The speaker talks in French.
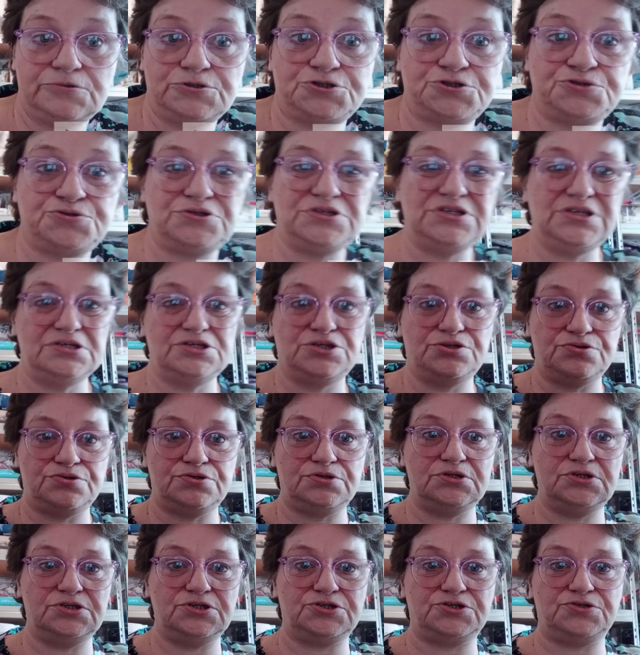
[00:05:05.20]
je,
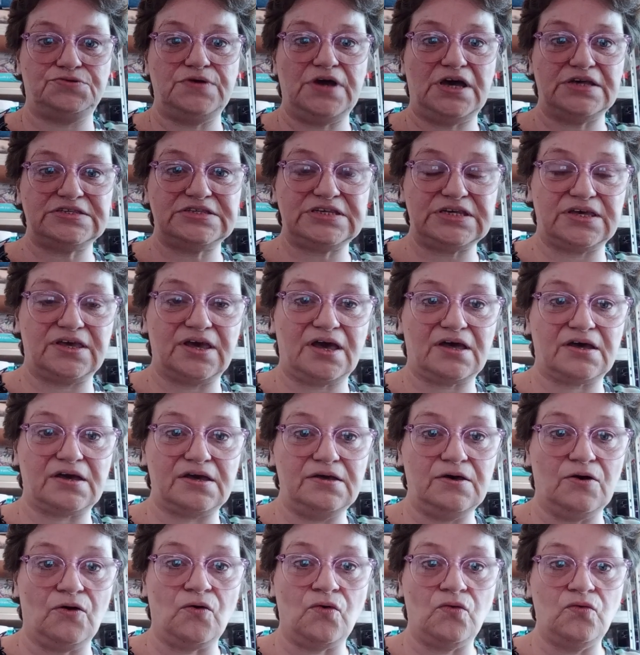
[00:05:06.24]
suis, assez
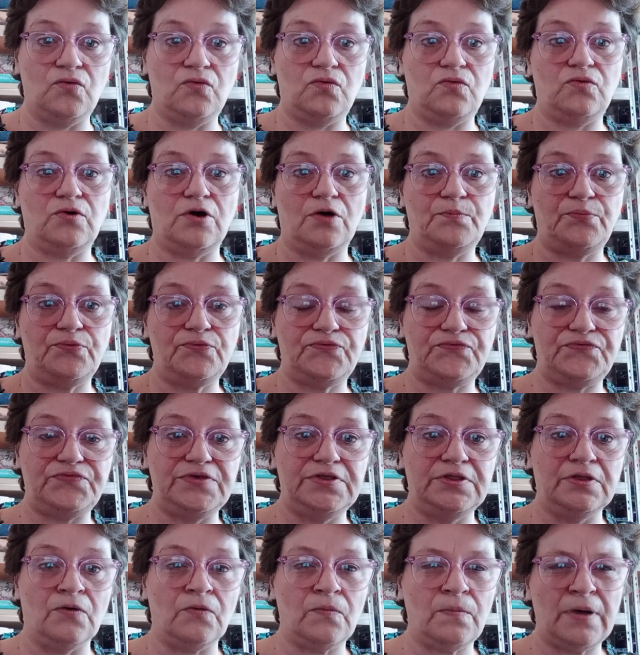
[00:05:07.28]
carrée en haut, un peu
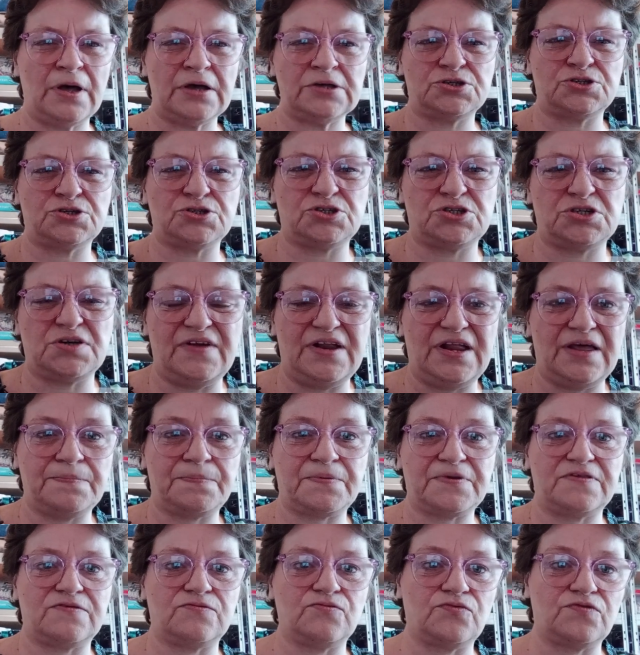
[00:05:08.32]
fine en bas. J'avais
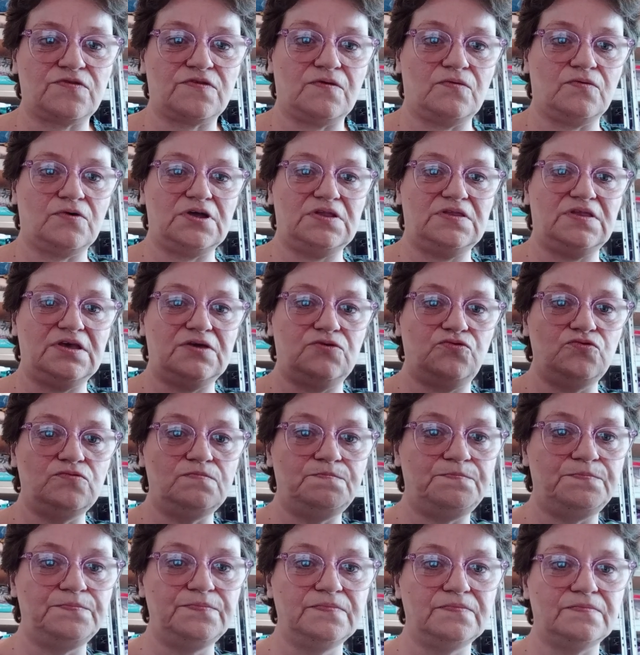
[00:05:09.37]
l'impression que ça aurait
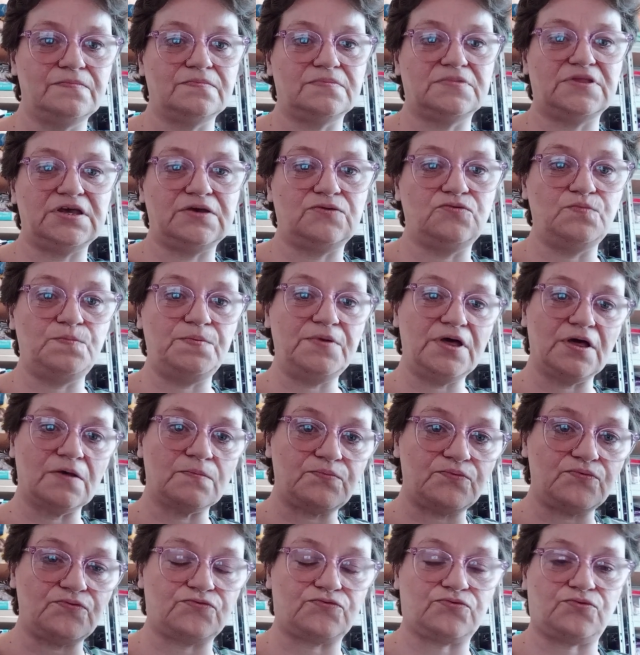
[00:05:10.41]
décupé
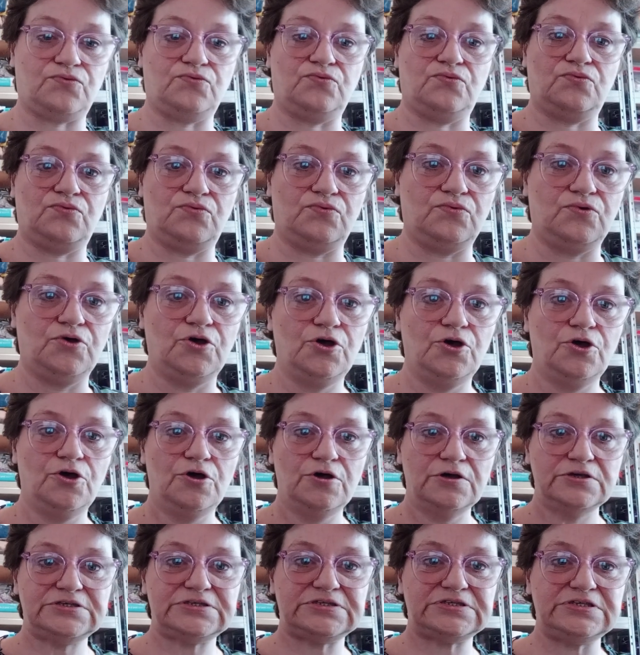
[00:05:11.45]
un peu ce...
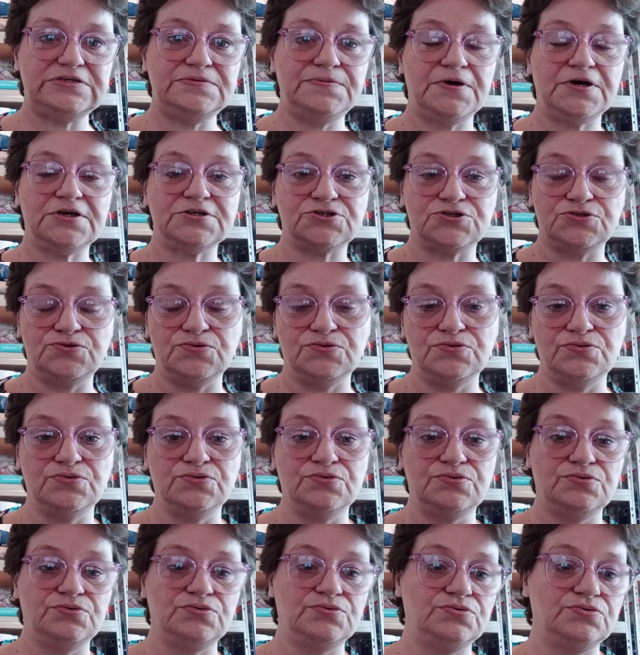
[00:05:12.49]
Cette image
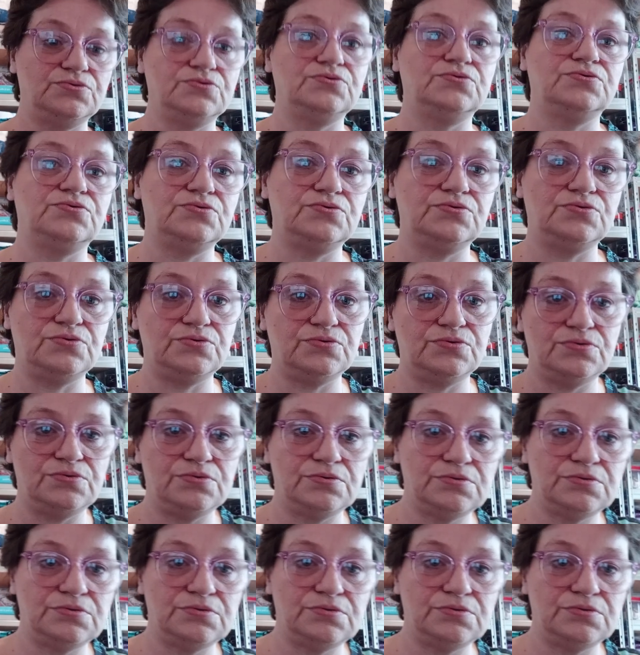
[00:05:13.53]
de,